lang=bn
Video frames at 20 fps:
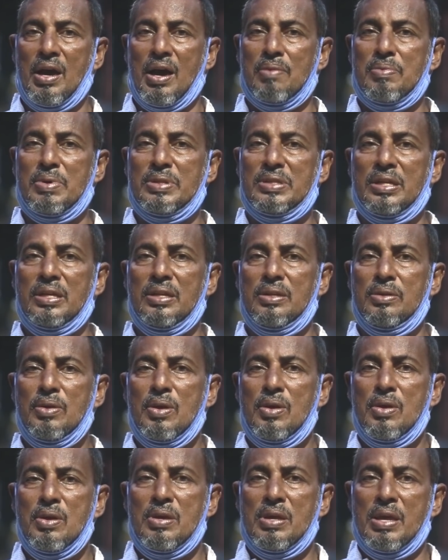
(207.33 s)
আমাদের
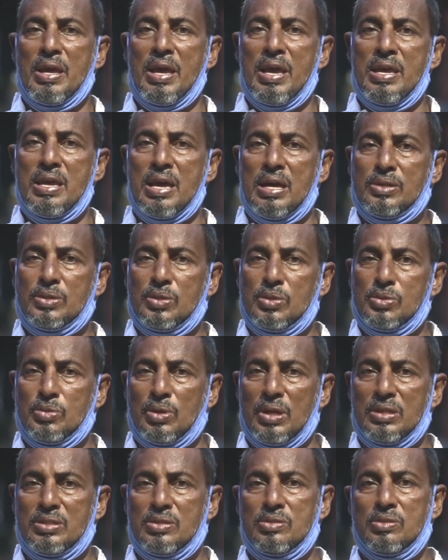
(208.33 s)
এই একশো
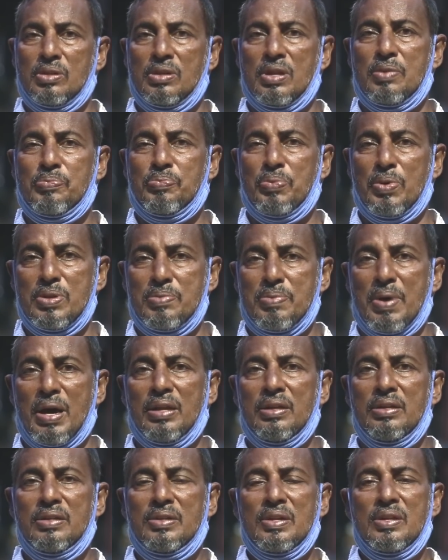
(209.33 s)
চুরাশি জনের
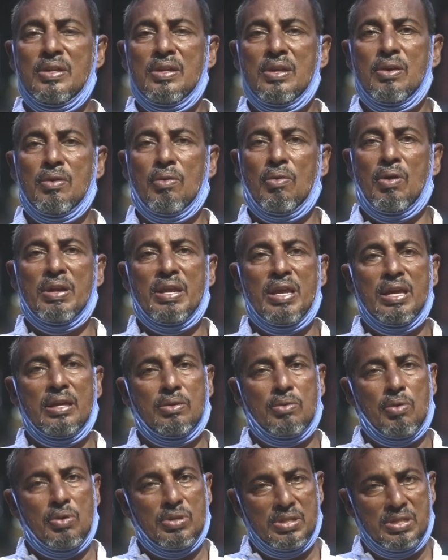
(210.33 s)
পরিবার অনেক
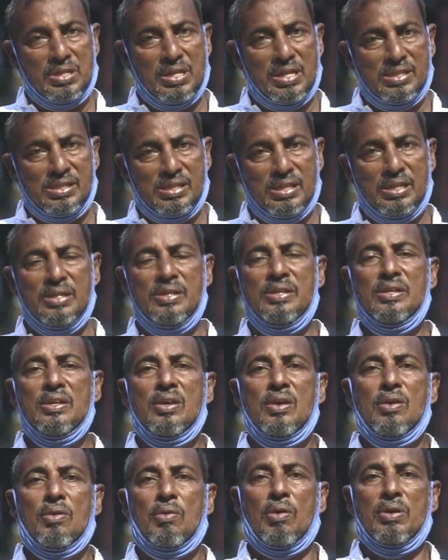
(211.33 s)
কষ্টে আছে
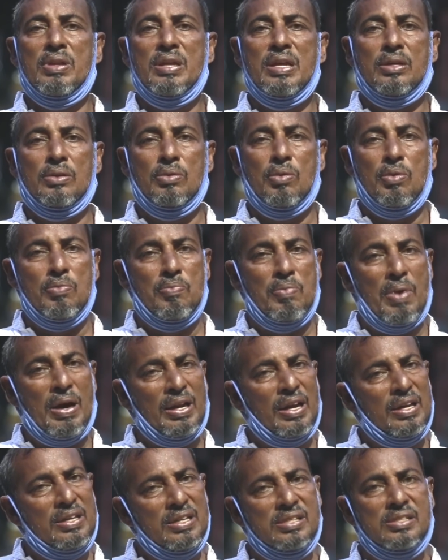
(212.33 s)
অনেক লোক
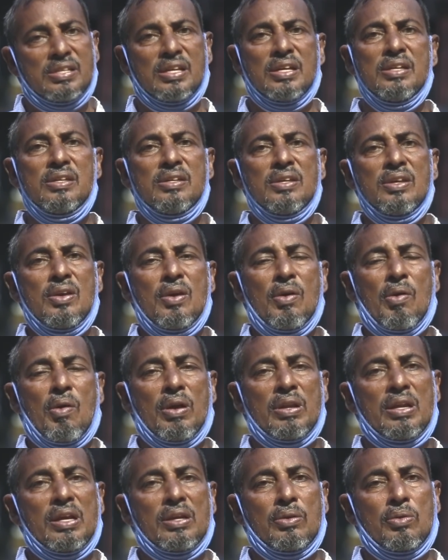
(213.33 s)
মারা গেছে
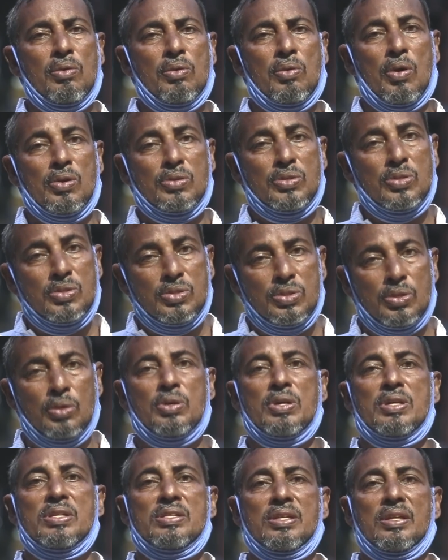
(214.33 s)
অনেক লোক অসুস্থ
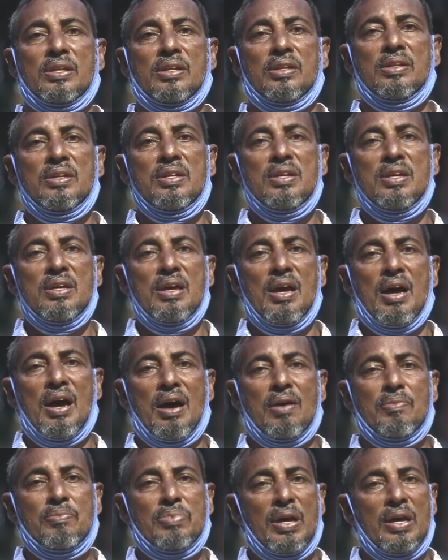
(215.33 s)
হয়েছেন
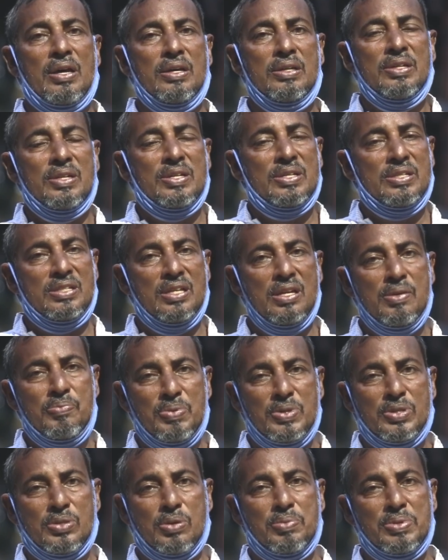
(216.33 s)
আমরা
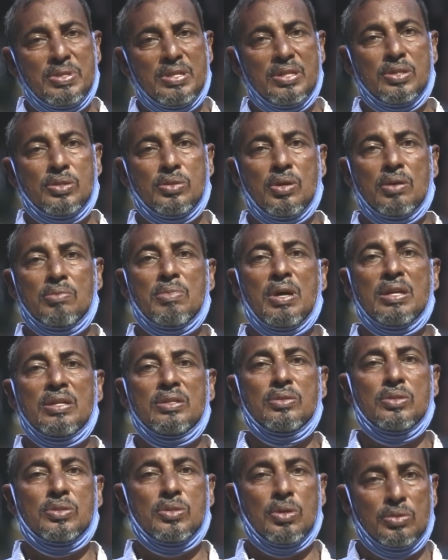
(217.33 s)
শিল্পী সমিতির
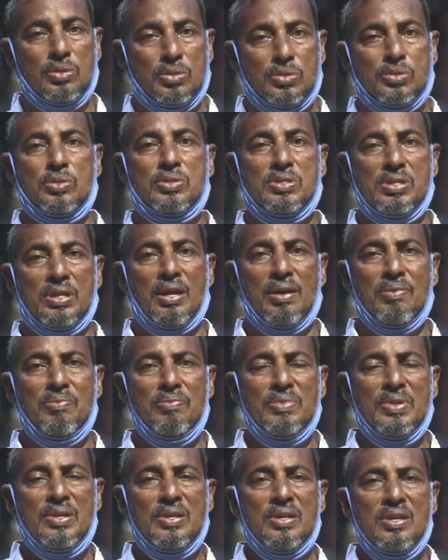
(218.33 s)
সম্মানিত সদস্য ছিলাম
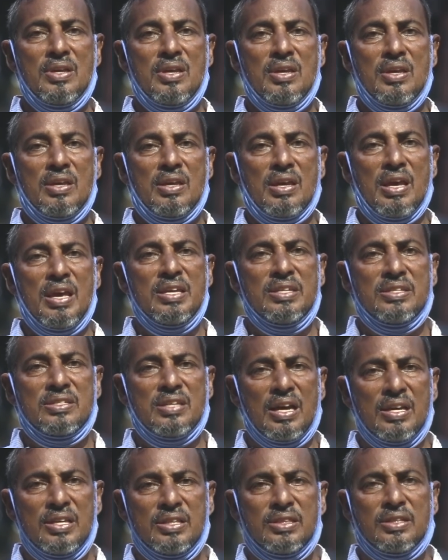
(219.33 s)
এই
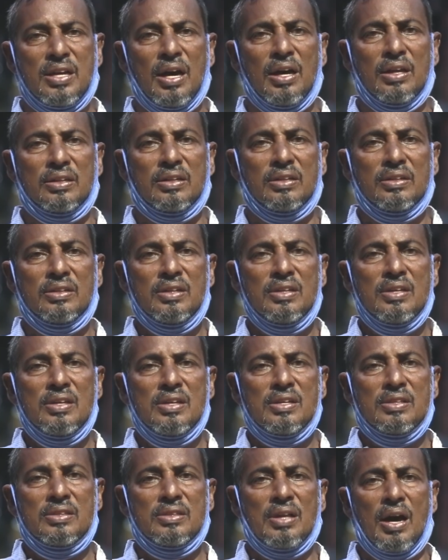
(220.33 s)
জাহিদ খান
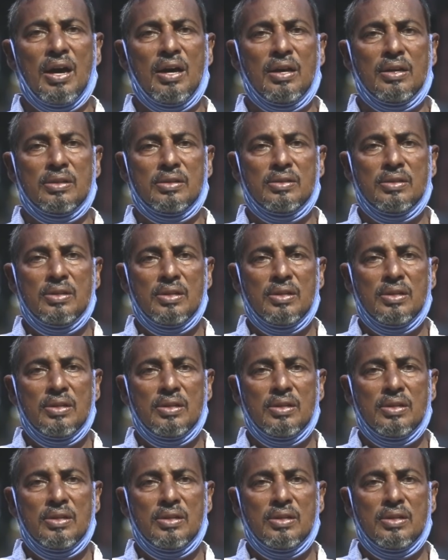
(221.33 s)
তার